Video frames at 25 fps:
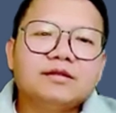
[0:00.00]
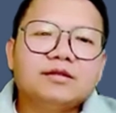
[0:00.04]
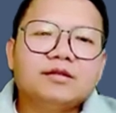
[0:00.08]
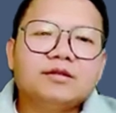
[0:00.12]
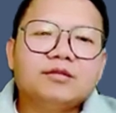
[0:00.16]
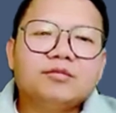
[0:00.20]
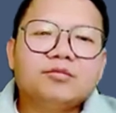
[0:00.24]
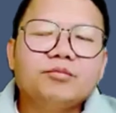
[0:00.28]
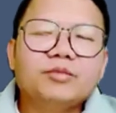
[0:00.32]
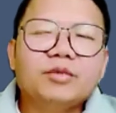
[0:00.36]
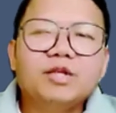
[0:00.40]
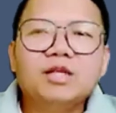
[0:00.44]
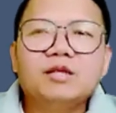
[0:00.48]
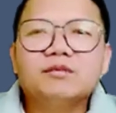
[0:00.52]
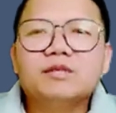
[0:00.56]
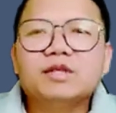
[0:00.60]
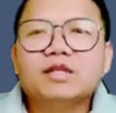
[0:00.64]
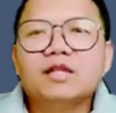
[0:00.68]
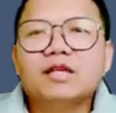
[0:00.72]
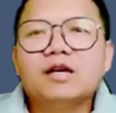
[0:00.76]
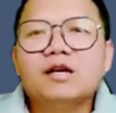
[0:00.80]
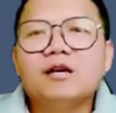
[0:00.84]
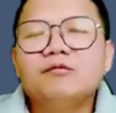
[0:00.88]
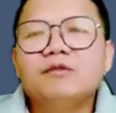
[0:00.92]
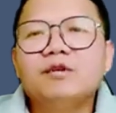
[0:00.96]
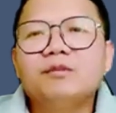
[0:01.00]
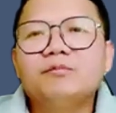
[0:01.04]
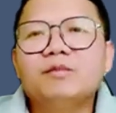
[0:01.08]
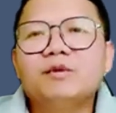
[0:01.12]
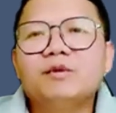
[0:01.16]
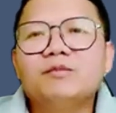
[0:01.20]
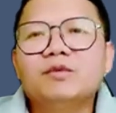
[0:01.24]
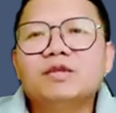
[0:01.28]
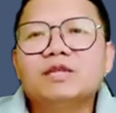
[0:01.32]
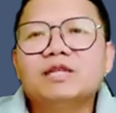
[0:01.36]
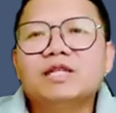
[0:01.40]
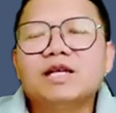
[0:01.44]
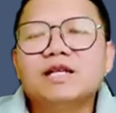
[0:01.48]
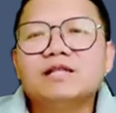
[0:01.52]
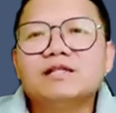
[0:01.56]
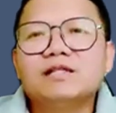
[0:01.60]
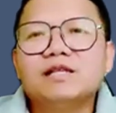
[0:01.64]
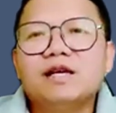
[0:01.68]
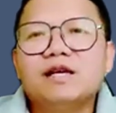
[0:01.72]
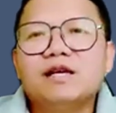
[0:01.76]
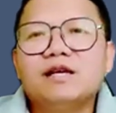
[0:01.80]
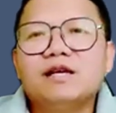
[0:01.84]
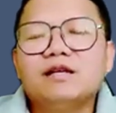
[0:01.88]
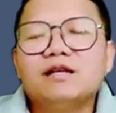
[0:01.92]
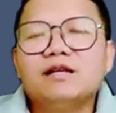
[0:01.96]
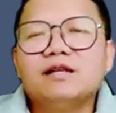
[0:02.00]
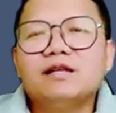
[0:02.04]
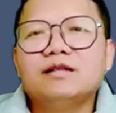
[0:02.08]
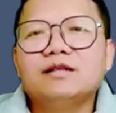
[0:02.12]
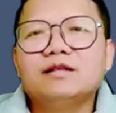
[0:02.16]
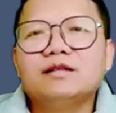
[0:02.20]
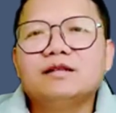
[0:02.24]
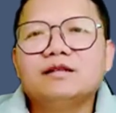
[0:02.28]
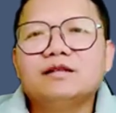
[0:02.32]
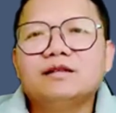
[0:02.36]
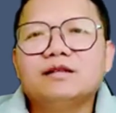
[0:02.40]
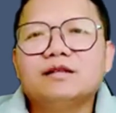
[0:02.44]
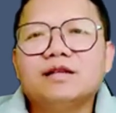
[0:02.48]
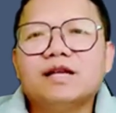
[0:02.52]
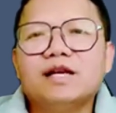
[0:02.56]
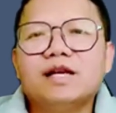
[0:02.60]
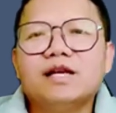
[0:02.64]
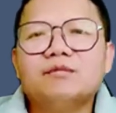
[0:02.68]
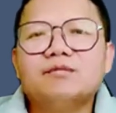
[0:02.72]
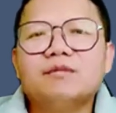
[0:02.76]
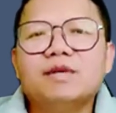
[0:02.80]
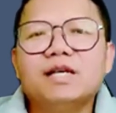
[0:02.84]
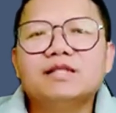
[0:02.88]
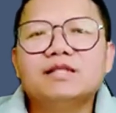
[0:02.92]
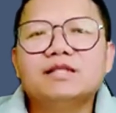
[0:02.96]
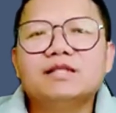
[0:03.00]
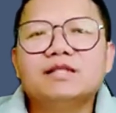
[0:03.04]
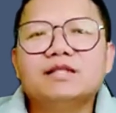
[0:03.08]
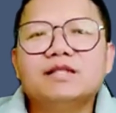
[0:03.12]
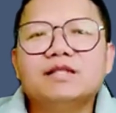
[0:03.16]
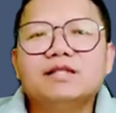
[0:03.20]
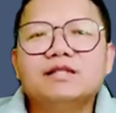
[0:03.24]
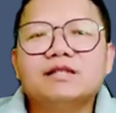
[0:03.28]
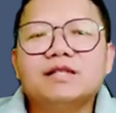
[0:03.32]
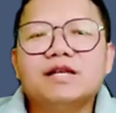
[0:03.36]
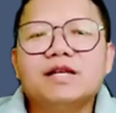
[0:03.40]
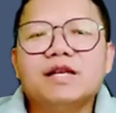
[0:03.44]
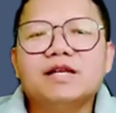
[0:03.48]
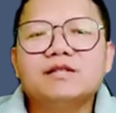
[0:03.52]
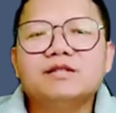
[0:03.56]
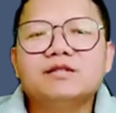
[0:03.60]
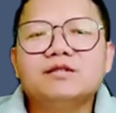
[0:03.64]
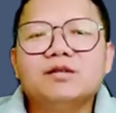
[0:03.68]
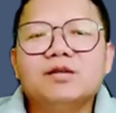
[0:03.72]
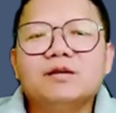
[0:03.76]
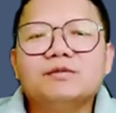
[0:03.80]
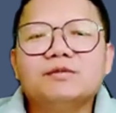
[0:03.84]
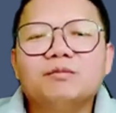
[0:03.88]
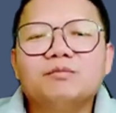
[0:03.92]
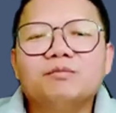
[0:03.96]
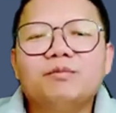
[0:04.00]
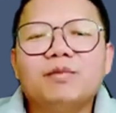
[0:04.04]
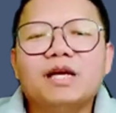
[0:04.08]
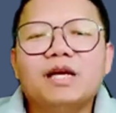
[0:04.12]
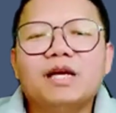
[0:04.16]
p mà tao vớt vào một ta sắc ca ba sẽ cái đấy sờ lanh cho chấm pẹt